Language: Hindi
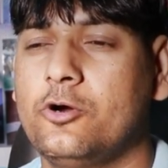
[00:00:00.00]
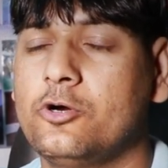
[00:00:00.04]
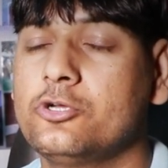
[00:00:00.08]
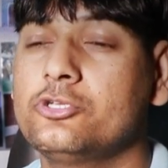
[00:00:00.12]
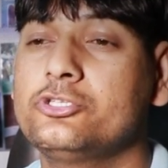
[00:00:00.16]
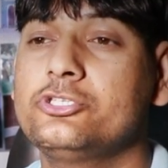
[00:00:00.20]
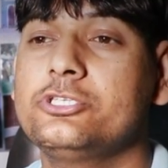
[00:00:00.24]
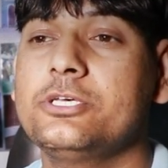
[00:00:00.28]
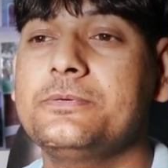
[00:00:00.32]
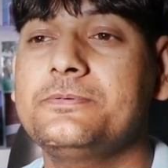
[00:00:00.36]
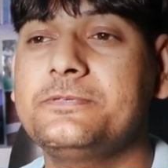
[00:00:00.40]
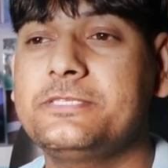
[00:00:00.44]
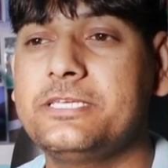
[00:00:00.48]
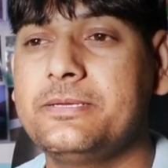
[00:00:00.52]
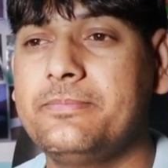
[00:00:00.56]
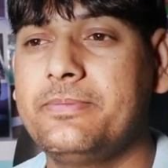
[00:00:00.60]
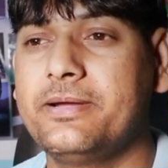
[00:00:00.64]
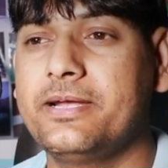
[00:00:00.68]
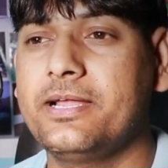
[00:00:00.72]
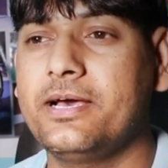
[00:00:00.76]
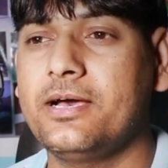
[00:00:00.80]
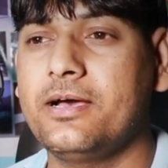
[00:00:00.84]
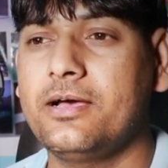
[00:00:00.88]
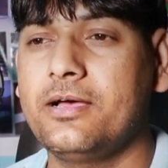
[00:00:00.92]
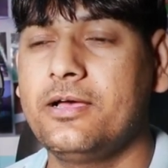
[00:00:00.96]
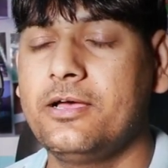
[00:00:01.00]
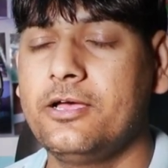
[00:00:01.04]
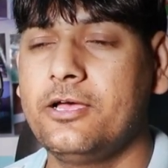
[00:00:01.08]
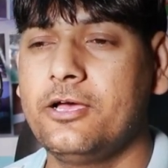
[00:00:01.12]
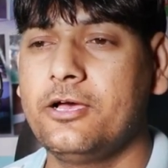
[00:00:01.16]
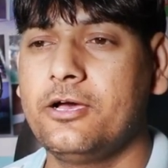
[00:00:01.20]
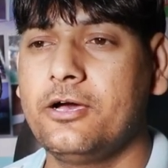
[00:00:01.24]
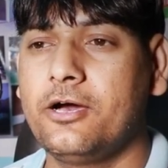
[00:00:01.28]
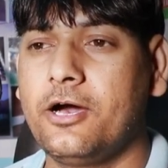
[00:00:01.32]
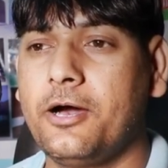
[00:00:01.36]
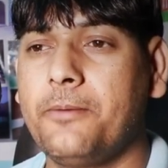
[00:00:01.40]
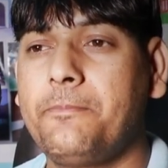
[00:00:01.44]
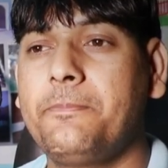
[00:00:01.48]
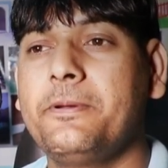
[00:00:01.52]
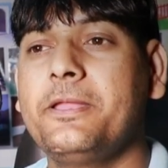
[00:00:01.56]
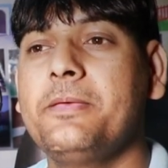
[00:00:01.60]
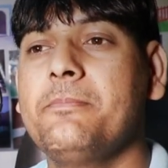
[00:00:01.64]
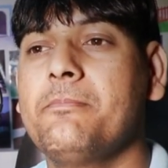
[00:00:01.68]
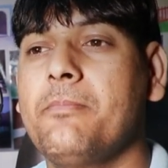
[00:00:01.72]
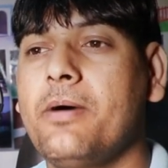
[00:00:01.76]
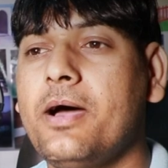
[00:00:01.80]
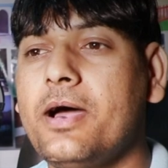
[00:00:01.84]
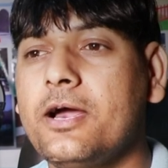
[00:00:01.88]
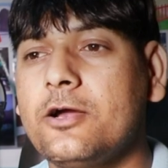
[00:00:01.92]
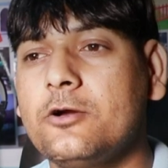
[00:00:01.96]
और सबसे बड़ा
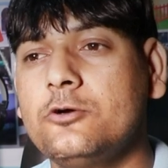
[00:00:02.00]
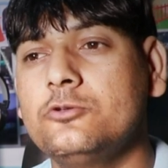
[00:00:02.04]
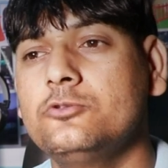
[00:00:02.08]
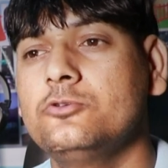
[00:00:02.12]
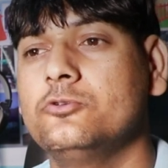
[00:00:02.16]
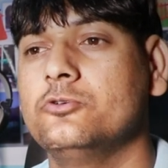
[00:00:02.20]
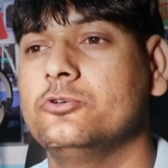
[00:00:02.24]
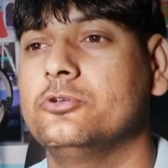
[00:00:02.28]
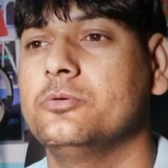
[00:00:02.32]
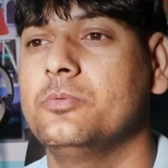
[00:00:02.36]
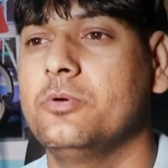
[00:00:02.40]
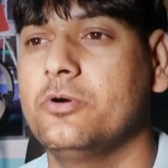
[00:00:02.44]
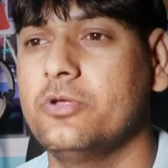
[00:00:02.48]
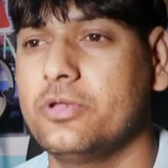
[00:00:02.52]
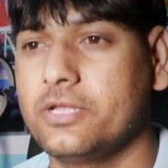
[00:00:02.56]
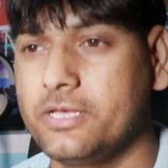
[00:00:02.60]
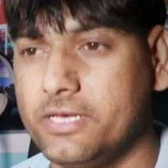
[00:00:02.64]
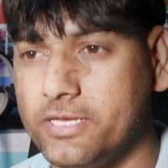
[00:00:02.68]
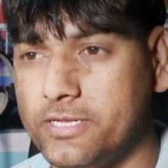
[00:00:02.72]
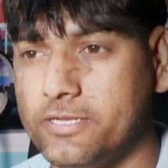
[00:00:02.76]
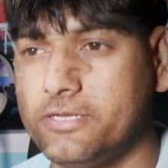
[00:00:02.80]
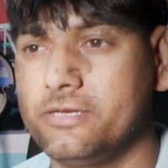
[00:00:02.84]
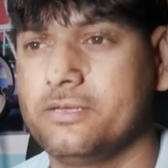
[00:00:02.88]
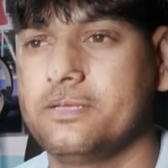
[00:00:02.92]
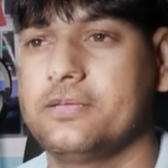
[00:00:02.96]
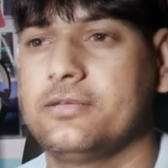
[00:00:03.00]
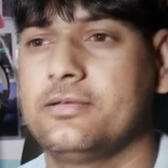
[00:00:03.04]
अपनी माँ को झूठ बोलकर